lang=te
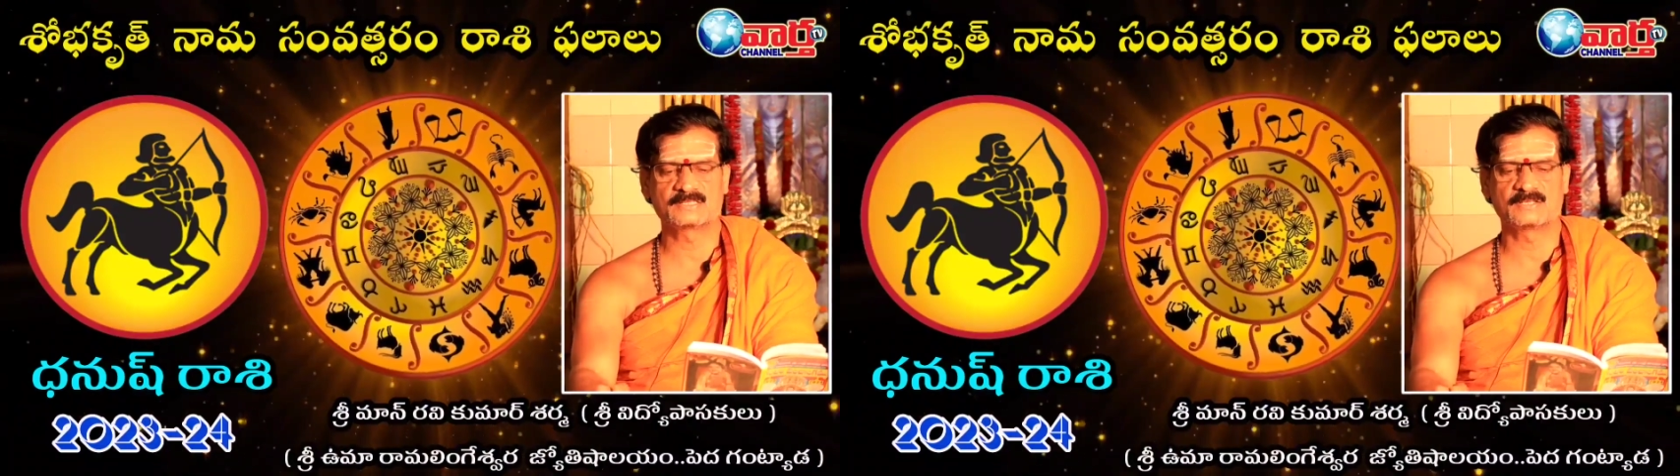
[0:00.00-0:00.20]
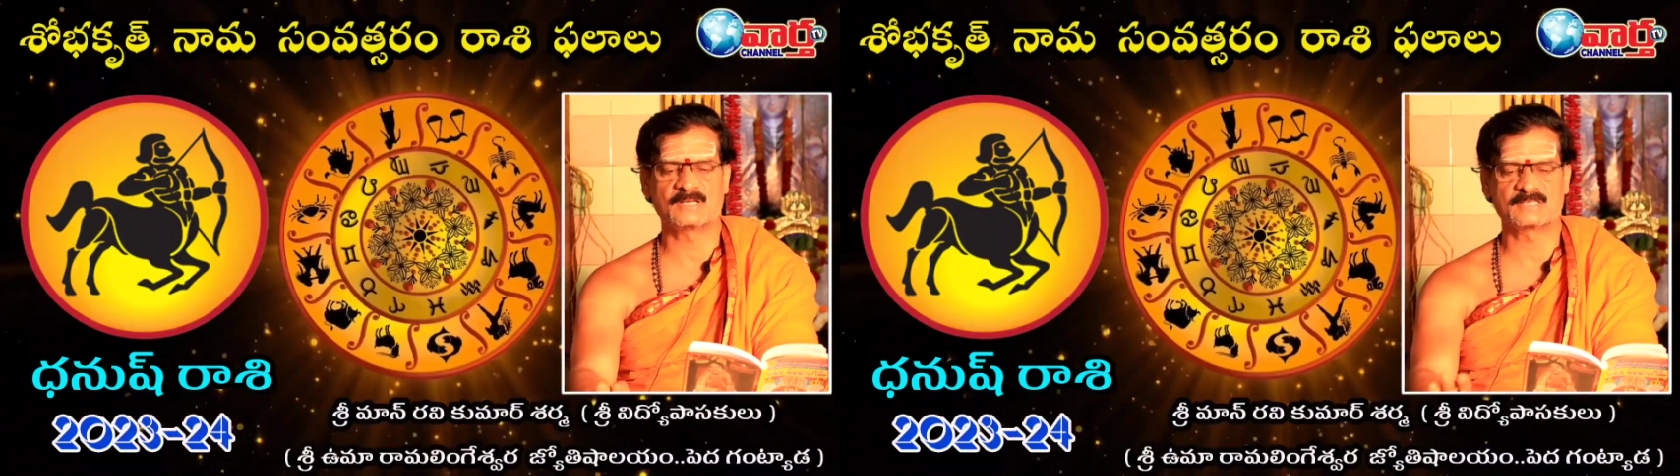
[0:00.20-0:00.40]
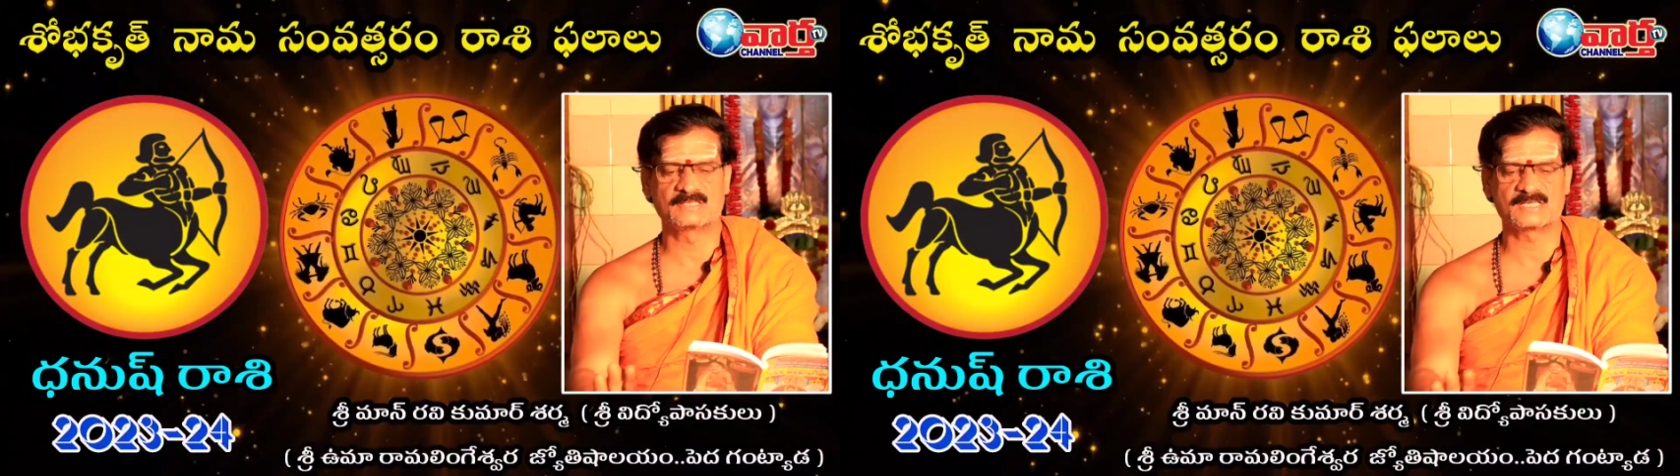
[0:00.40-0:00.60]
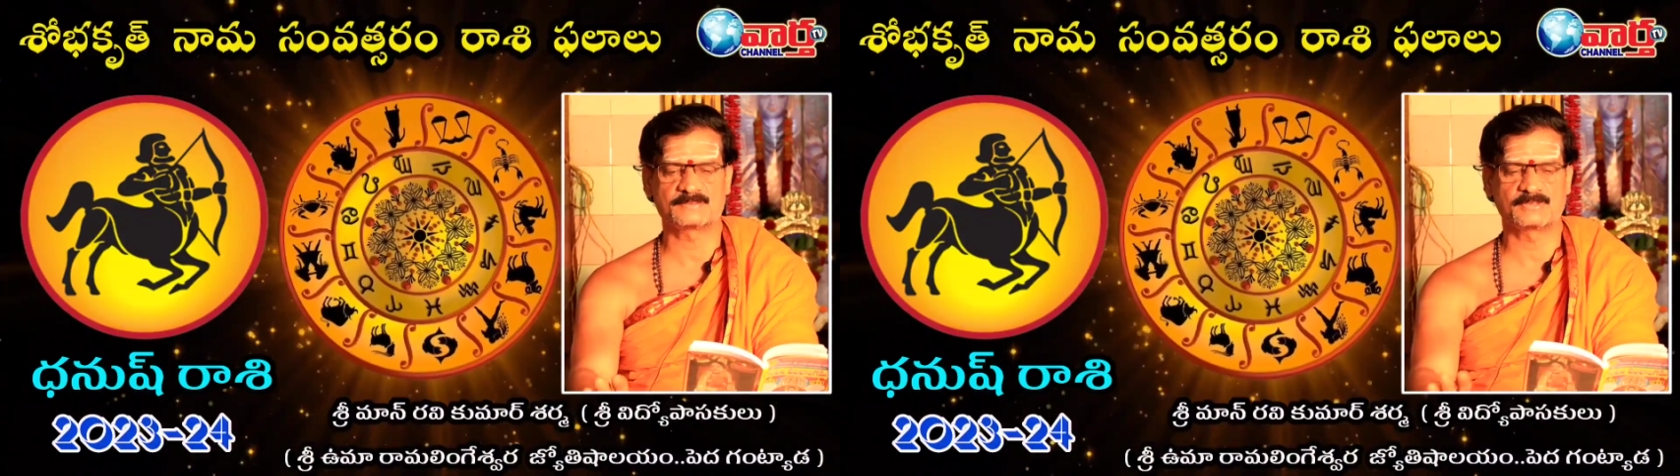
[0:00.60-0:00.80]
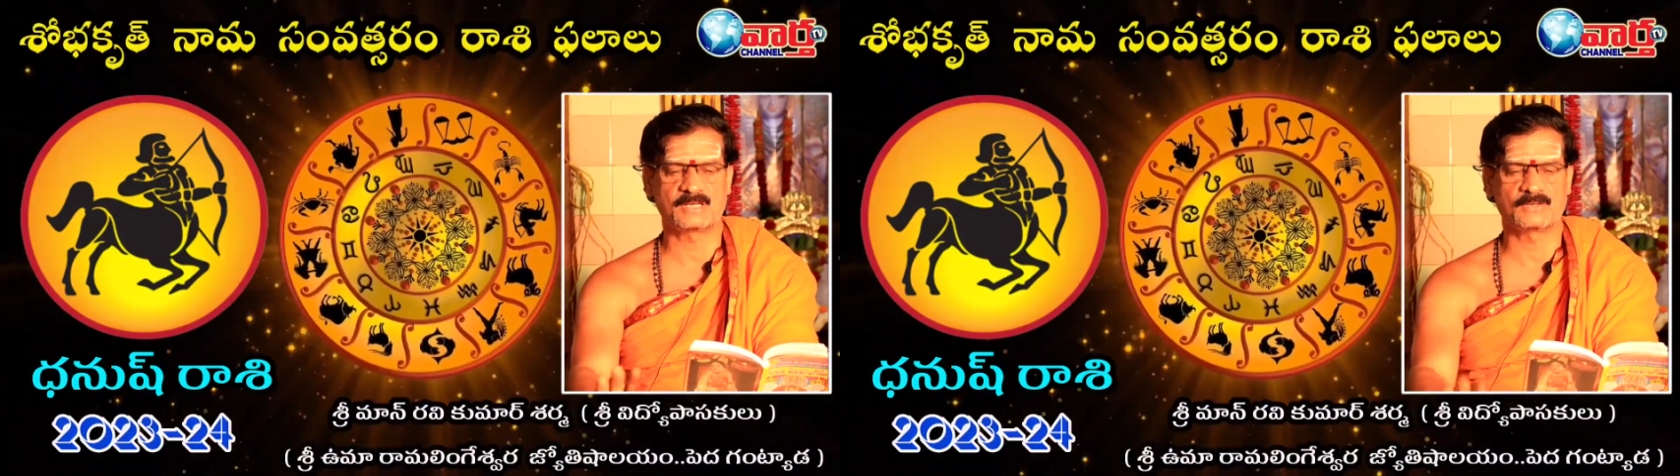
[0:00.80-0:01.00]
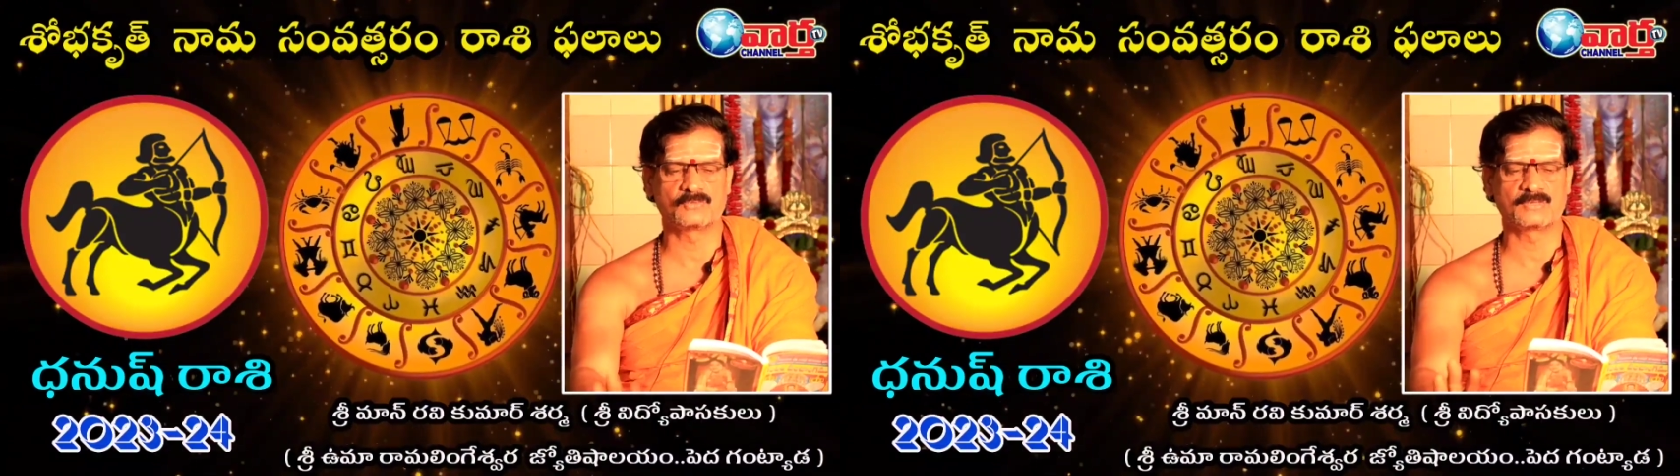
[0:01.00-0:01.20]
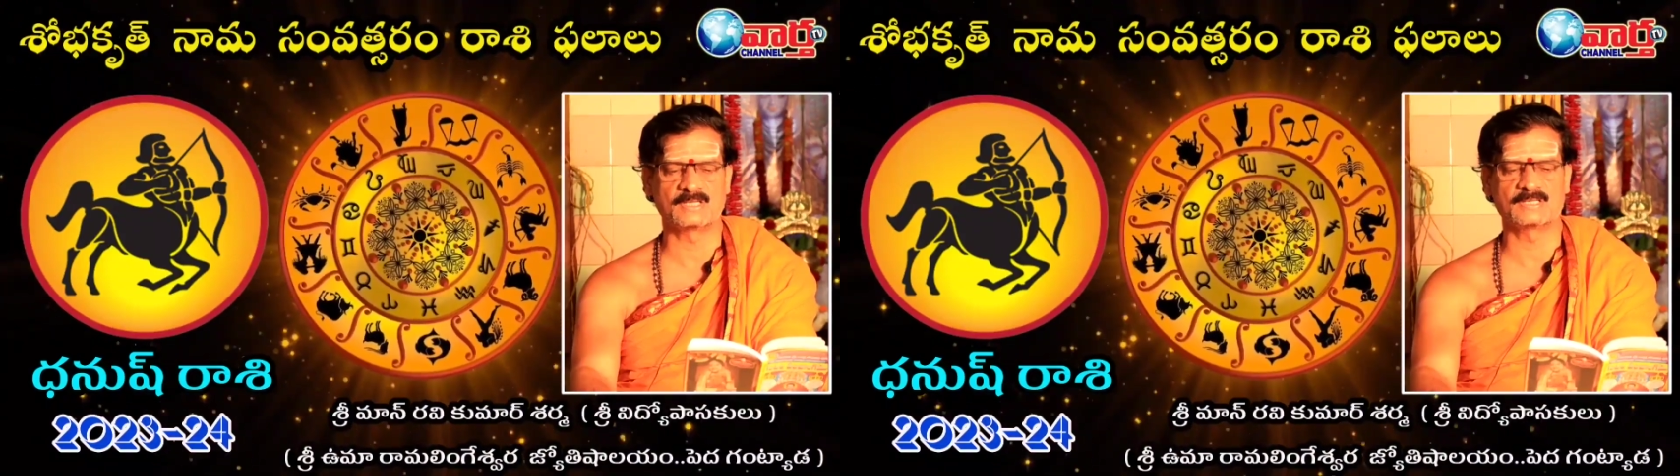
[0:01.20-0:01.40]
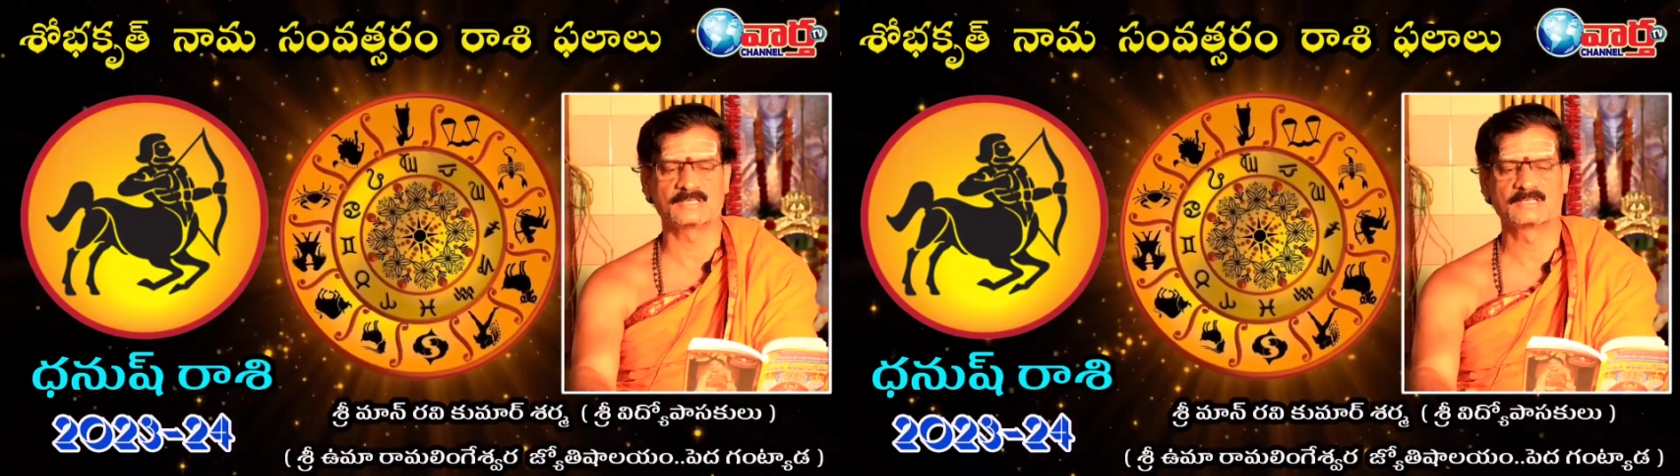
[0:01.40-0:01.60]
అర్థంలో అర్ధాష్టమ రాహు వలన